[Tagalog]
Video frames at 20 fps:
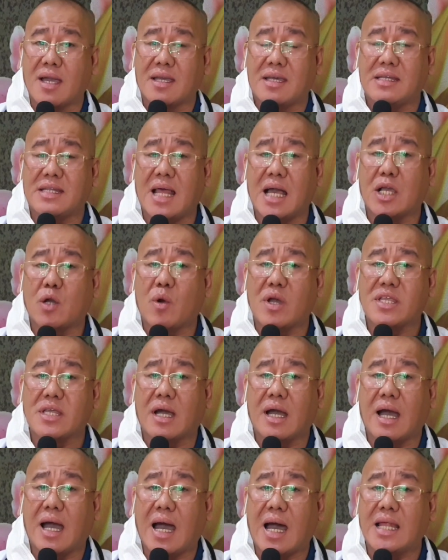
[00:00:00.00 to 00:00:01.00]
Ginagawa
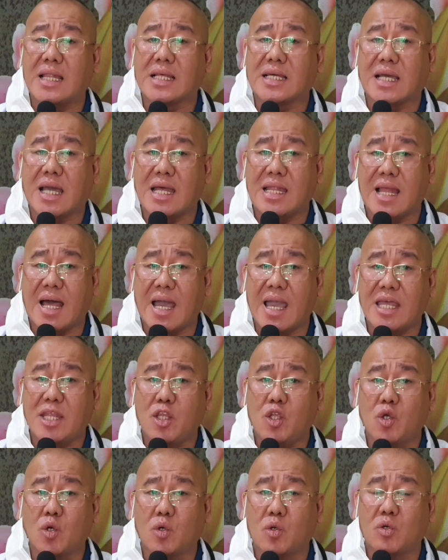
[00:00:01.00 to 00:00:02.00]
niyang alkaline
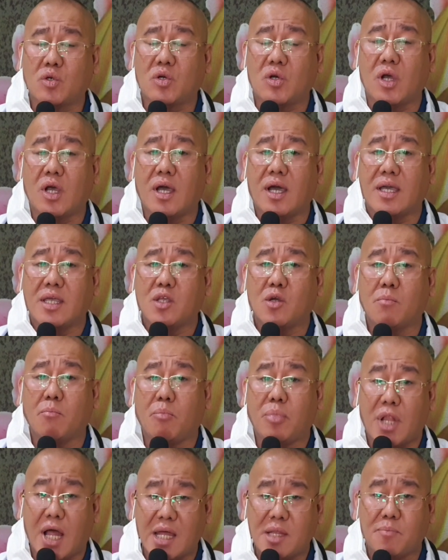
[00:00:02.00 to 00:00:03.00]
yung, yung
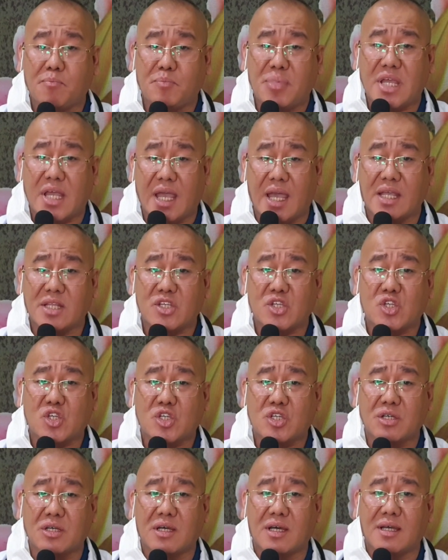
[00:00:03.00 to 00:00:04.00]
blood
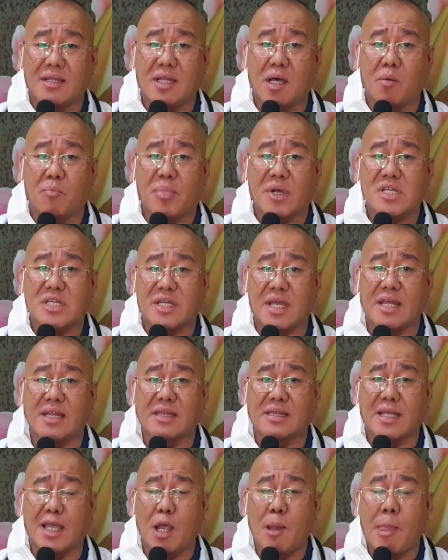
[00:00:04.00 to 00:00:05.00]
pH ng
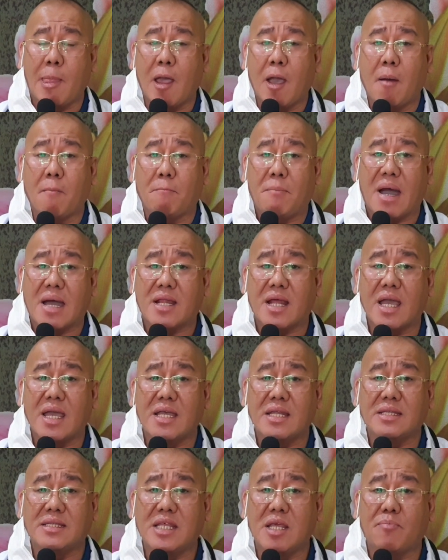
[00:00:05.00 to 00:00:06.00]
pasyente para
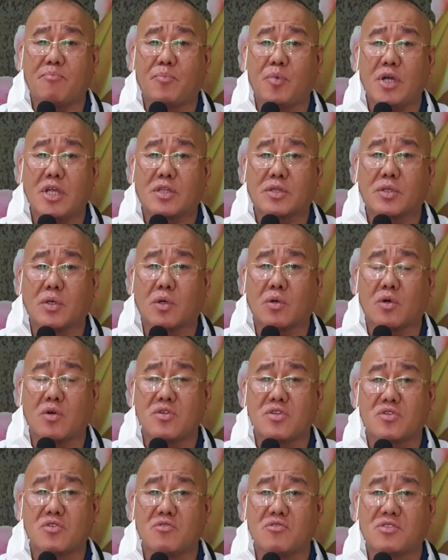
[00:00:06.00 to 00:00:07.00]
hindi po ito
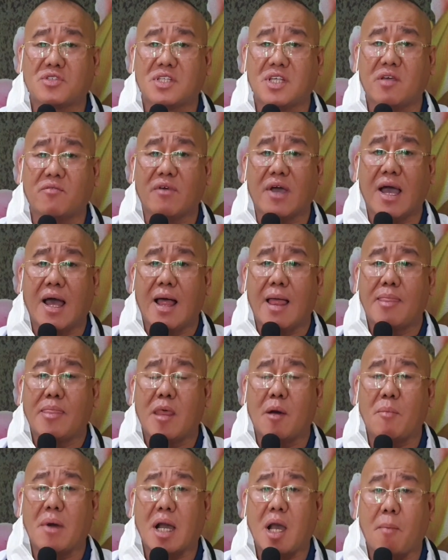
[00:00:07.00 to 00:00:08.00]
conducive
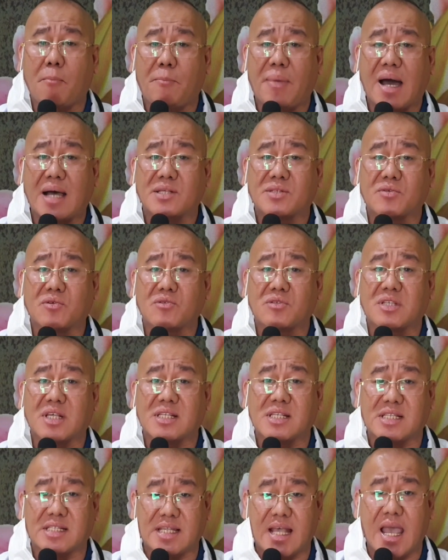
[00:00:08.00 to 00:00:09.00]
na makapasok sa
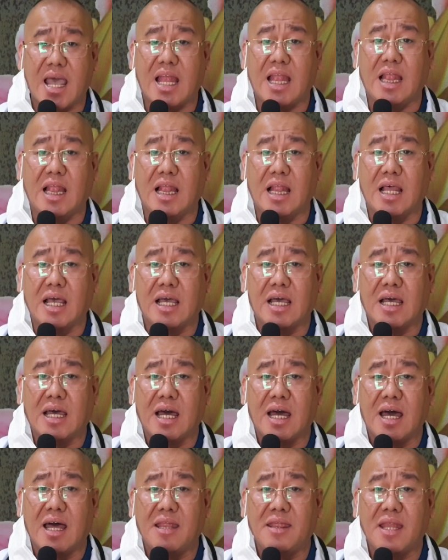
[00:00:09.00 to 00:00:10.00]
cell
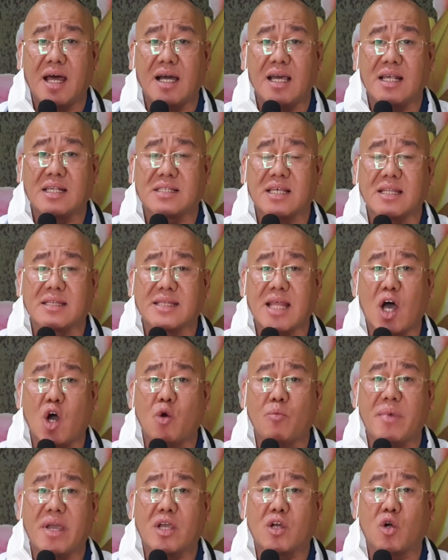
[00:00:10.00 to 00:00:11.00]
ng isang
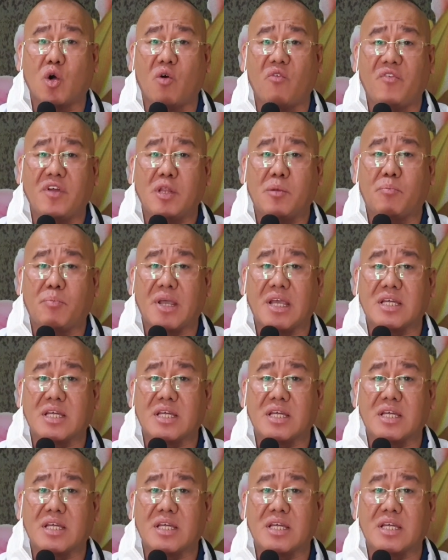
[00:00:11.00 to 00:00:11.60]
taong may COVID